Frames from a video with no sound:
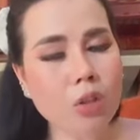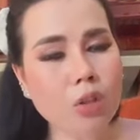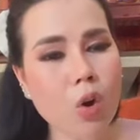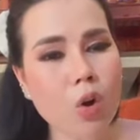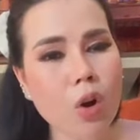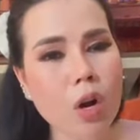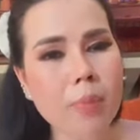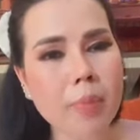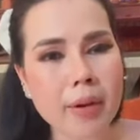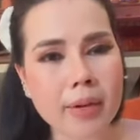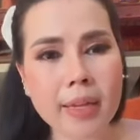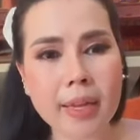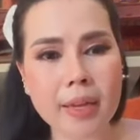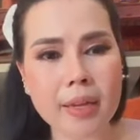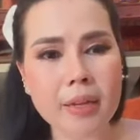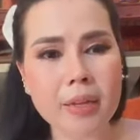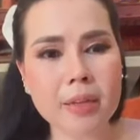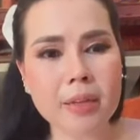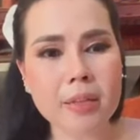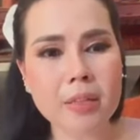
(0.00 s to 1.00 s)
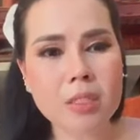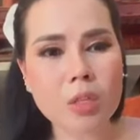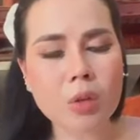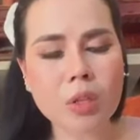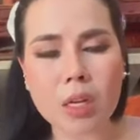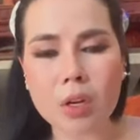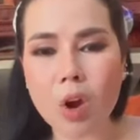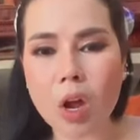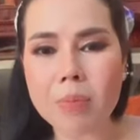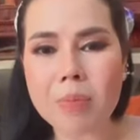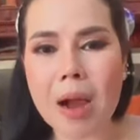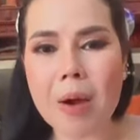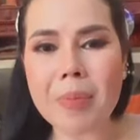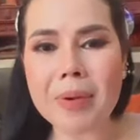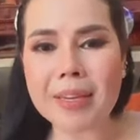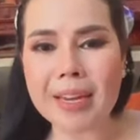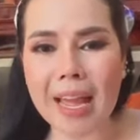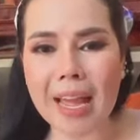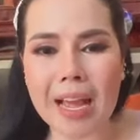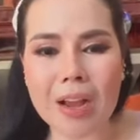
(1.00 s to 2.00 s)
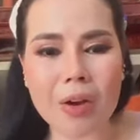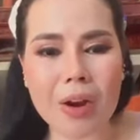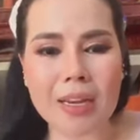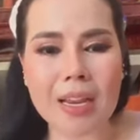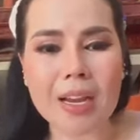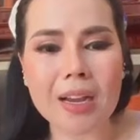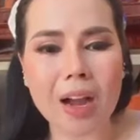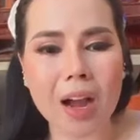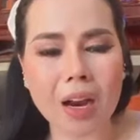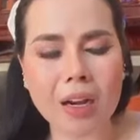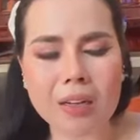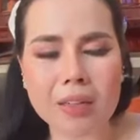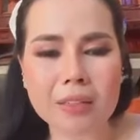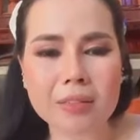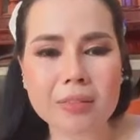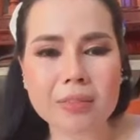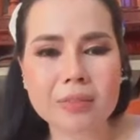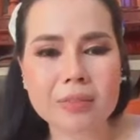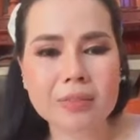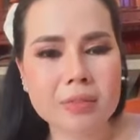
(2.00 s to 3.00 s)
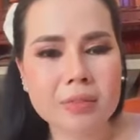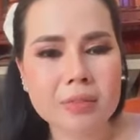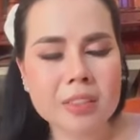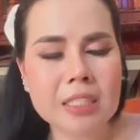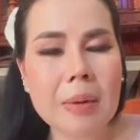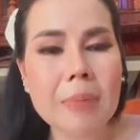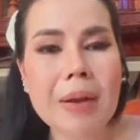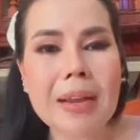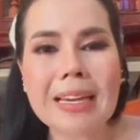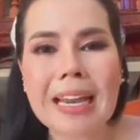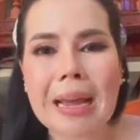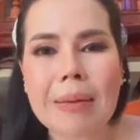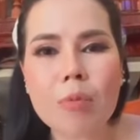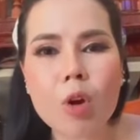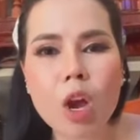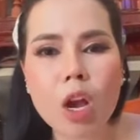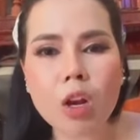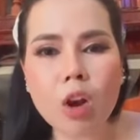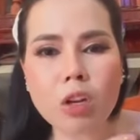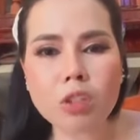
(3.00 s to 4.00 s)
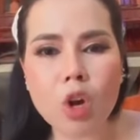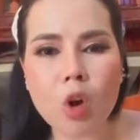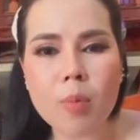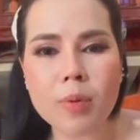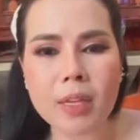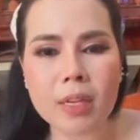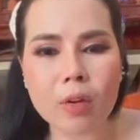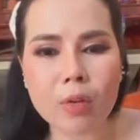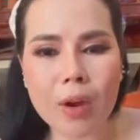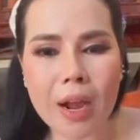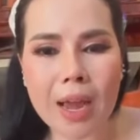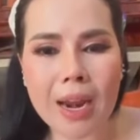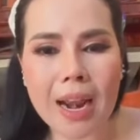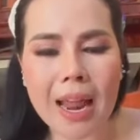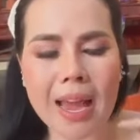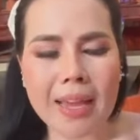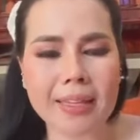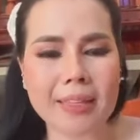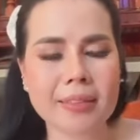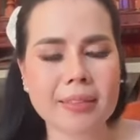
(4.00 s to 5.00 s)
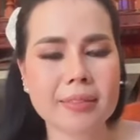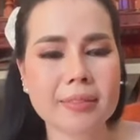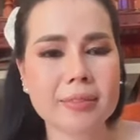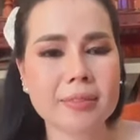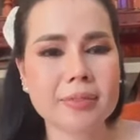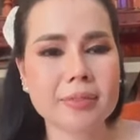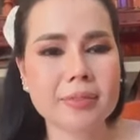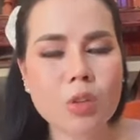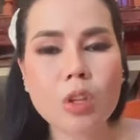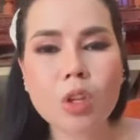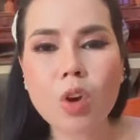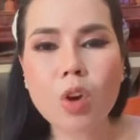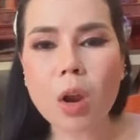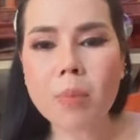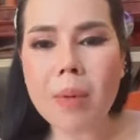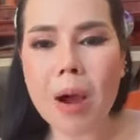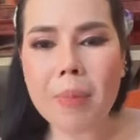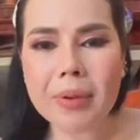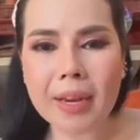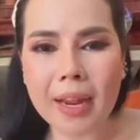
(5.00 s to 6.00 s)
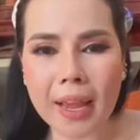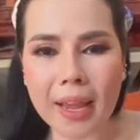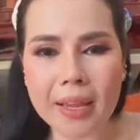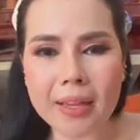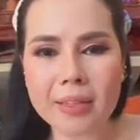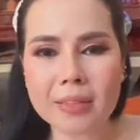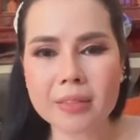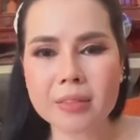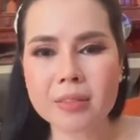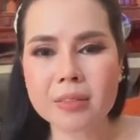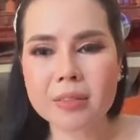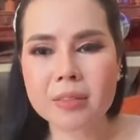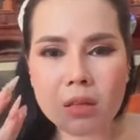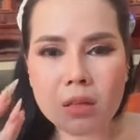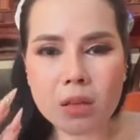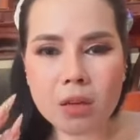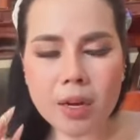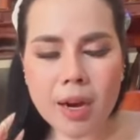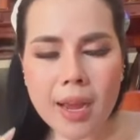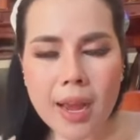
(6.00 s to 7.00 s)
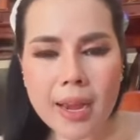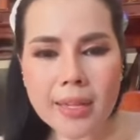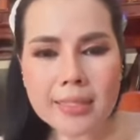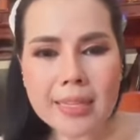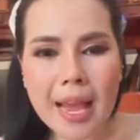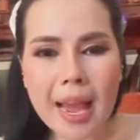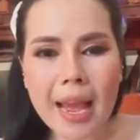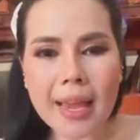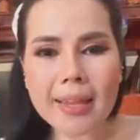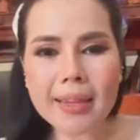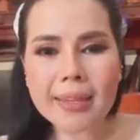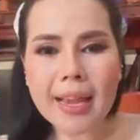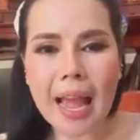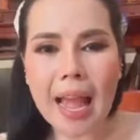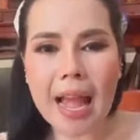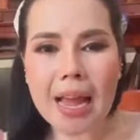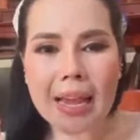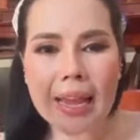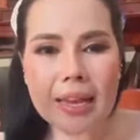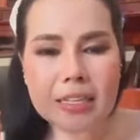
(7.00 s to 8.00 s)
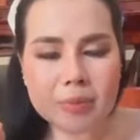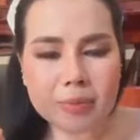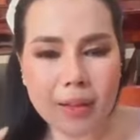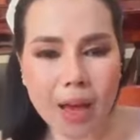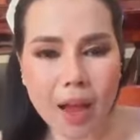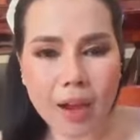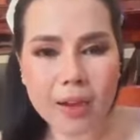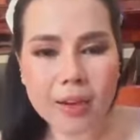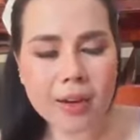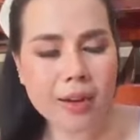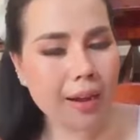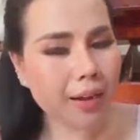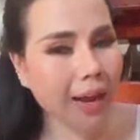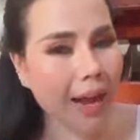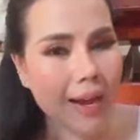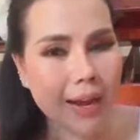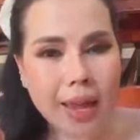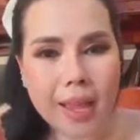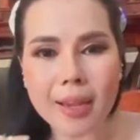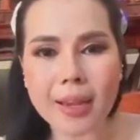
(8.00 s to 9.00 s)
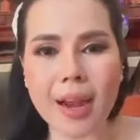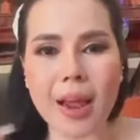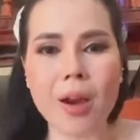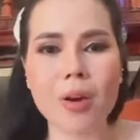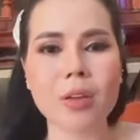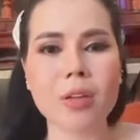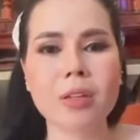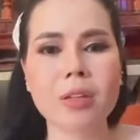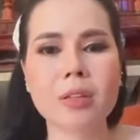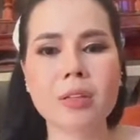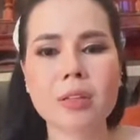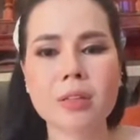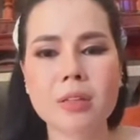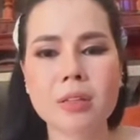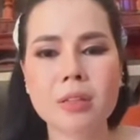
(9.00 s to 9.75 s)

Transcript: con trâu của mình nè số ta con mau bị ná còn anh đang ngọt trăm ngày nào mỗi con trâu mà gì đông ca lại số ta con mau bị ná rồi trai ca nghe dùng nắng rư ca nghe ấy cả đời